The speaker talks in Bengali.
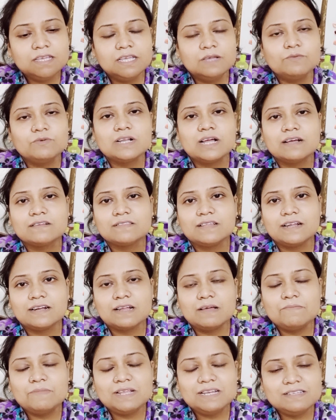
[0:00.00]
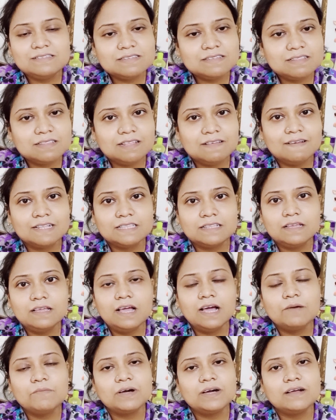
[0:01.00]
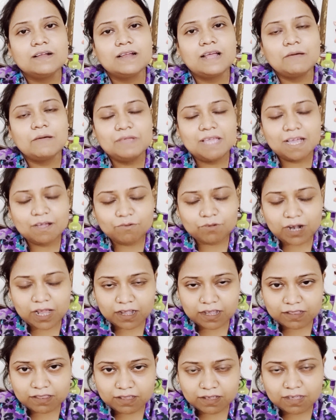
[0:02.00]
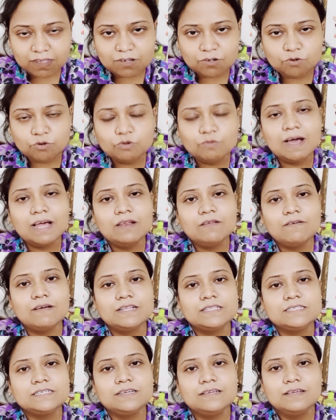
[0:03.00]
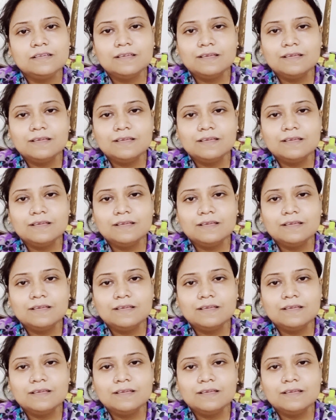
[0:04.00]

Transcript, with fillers: এবং ডাক্তার একটা মেডিসিন দেওয়াতে আমার আমি এখন আগের থেকে একটু ভালো আছি